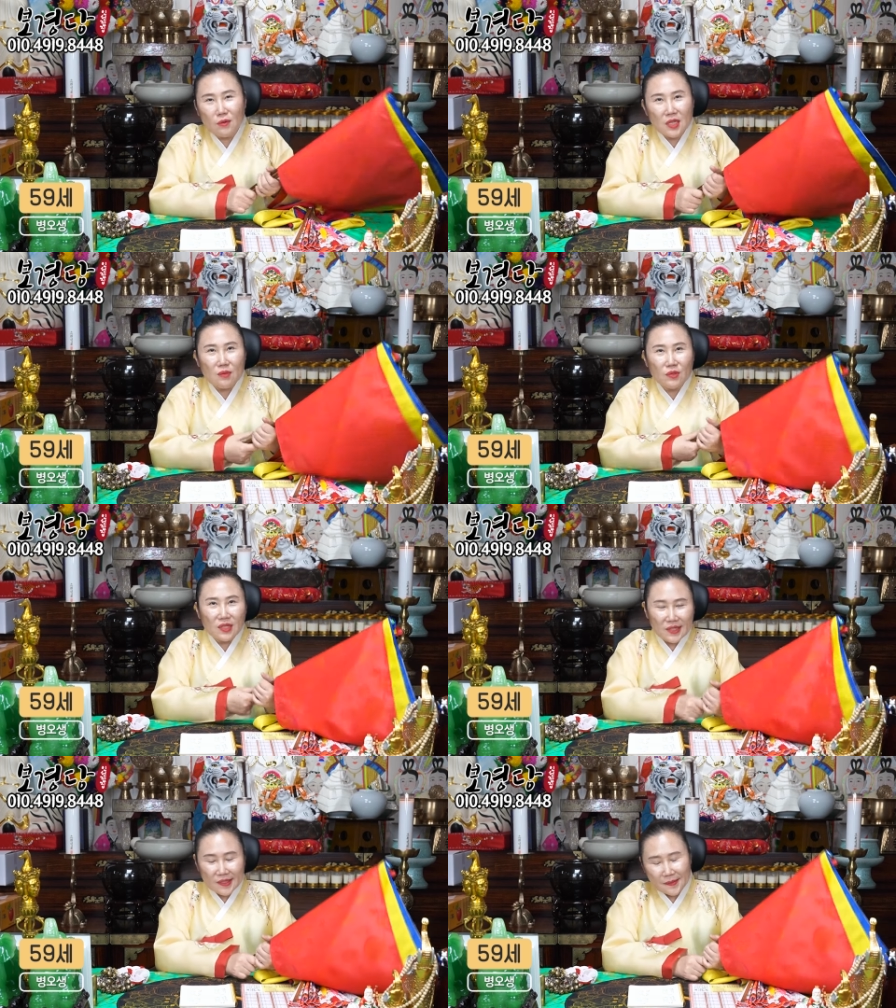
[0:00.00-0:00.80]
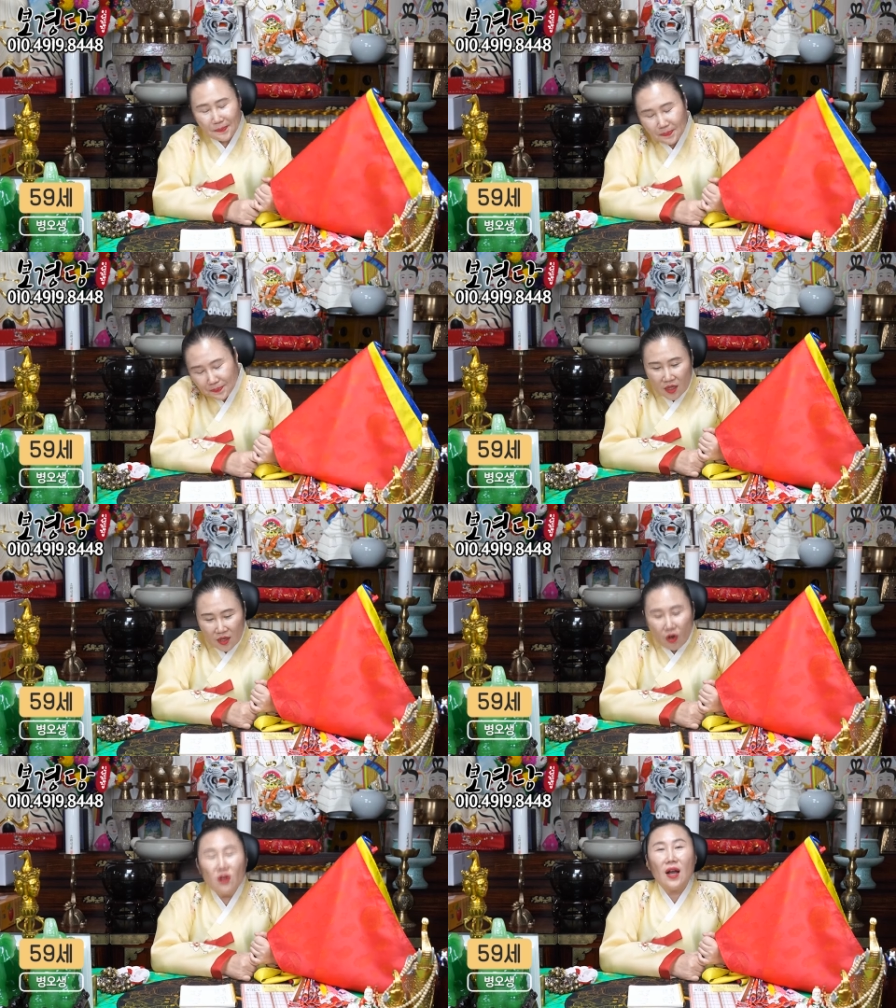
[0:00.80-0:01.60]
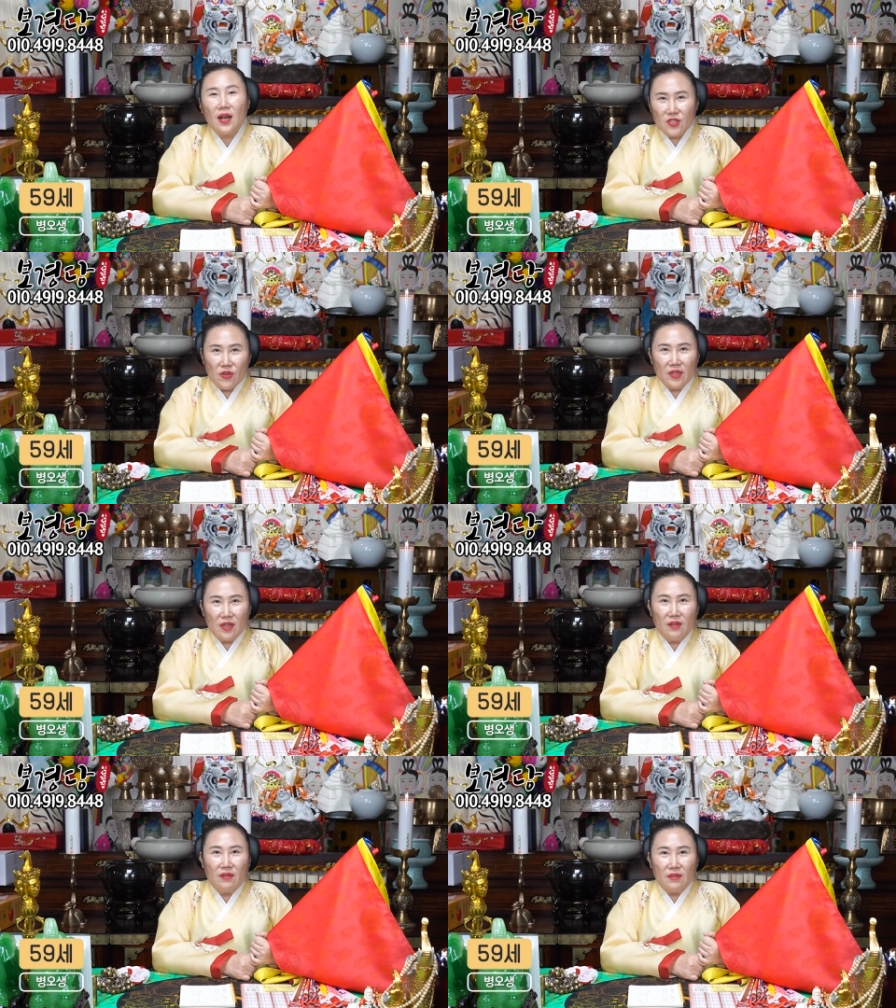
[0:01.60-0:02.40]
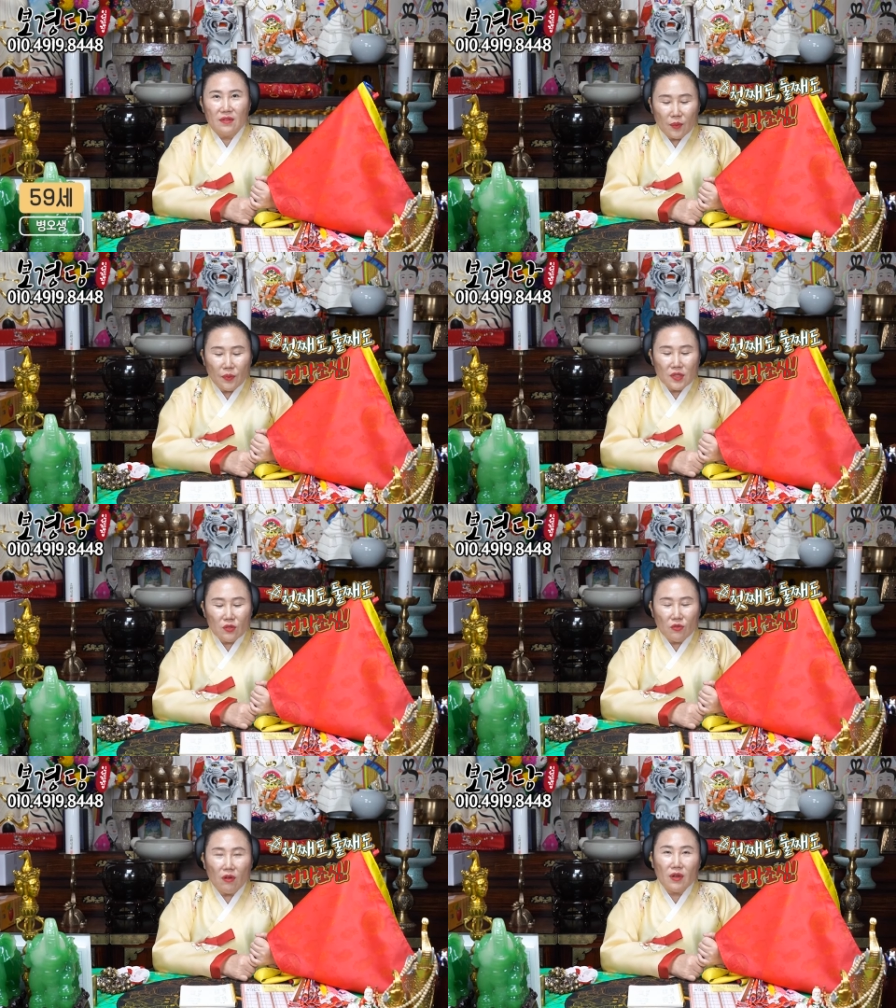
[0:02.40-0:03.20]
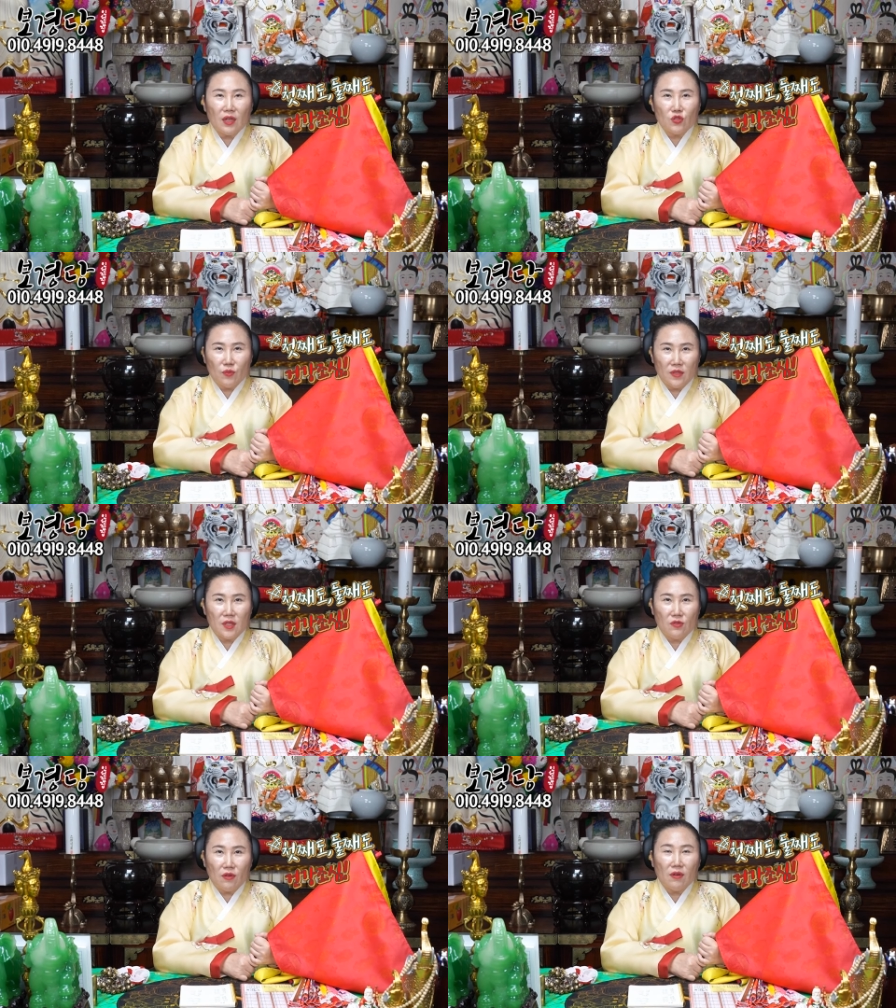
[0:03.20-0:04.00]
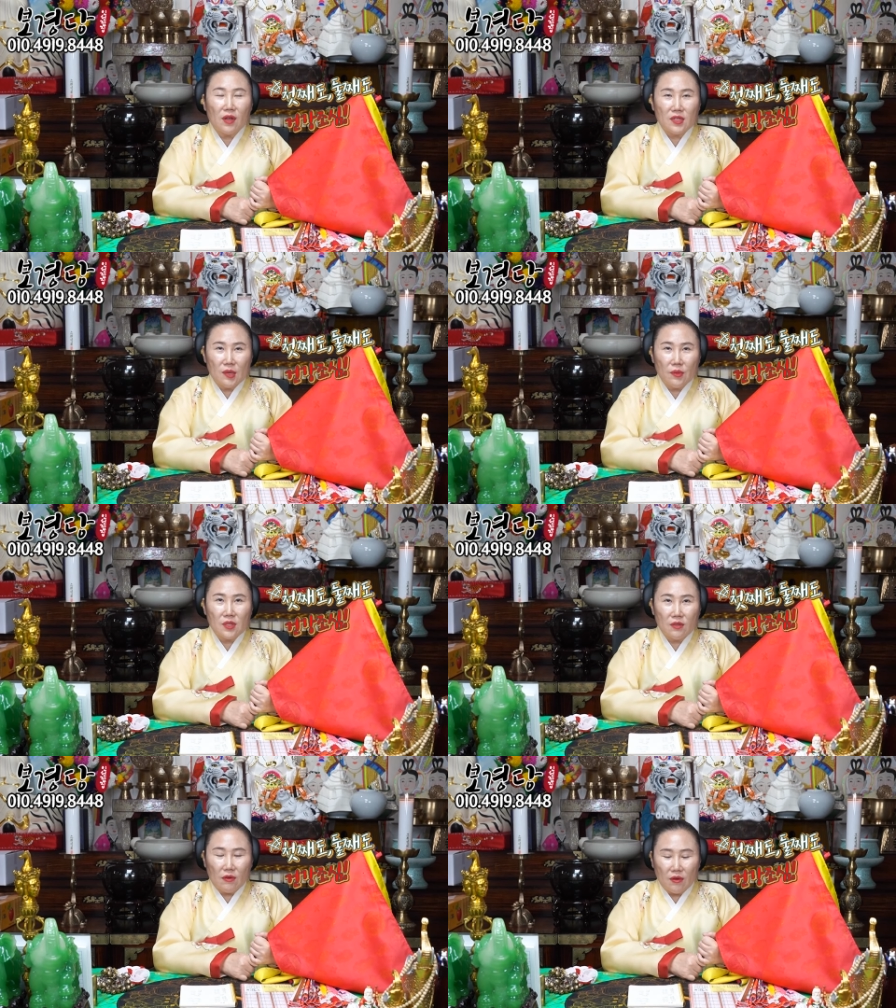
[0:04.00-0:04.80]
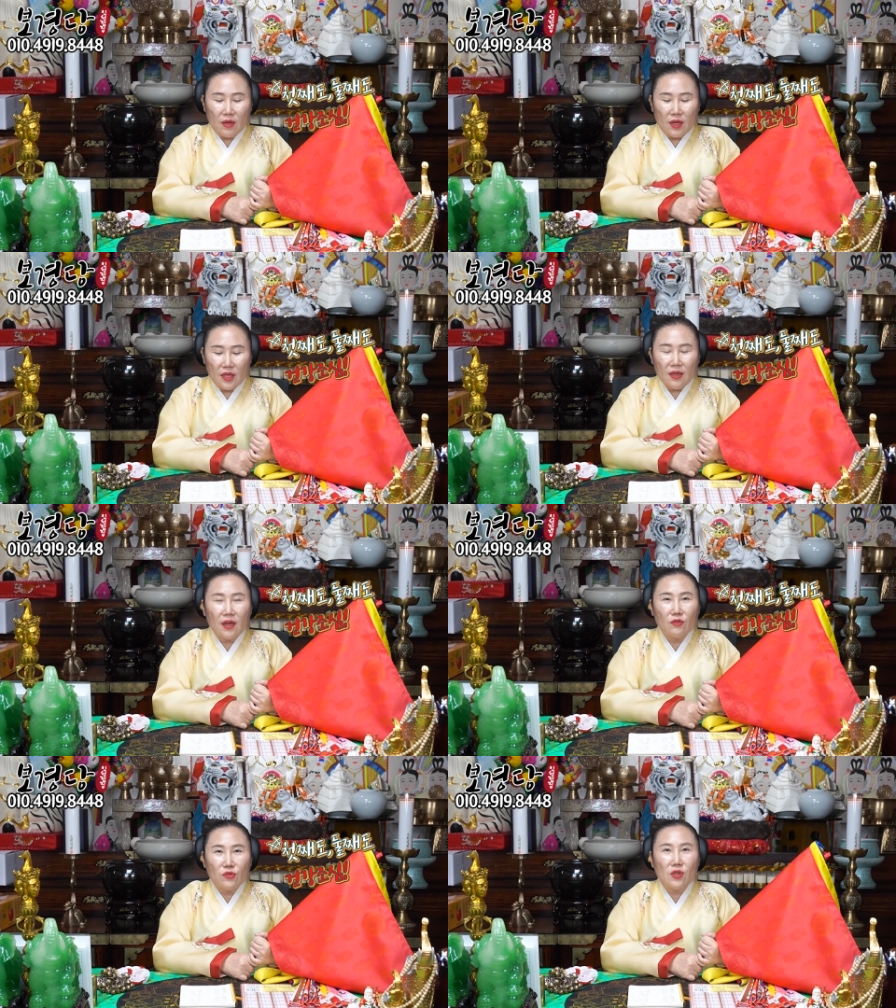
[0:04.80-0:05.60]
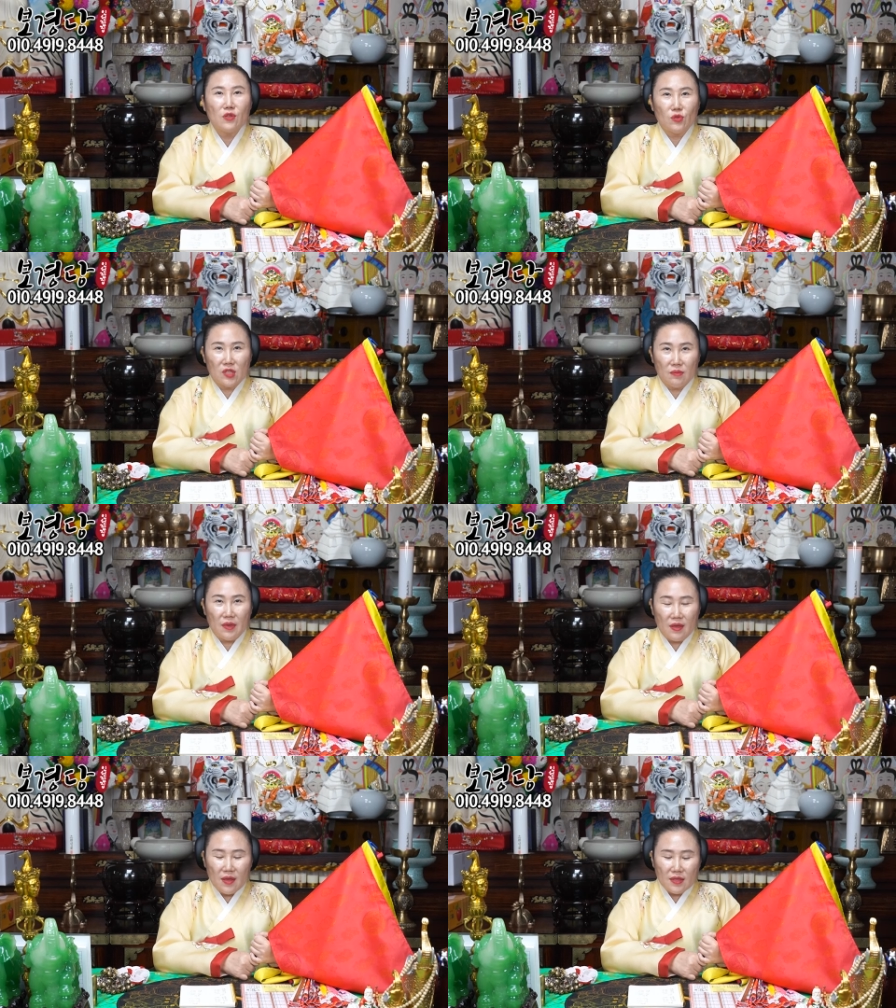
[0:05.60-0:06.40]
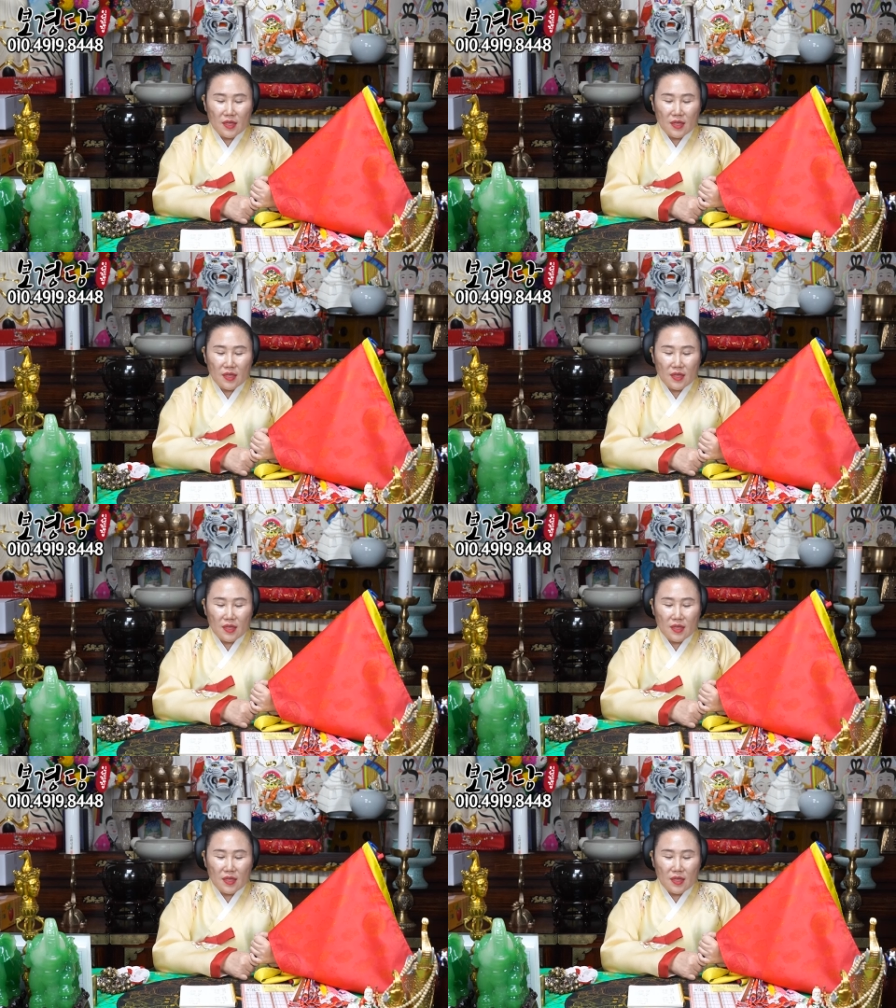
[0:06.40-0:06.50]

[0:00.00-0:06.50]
아홉사 이분들은 건강하셔야 돼요. 첫 번째도 건강, 두 번째도 건강, 세 번째도 건강. 인간 구설 조심해.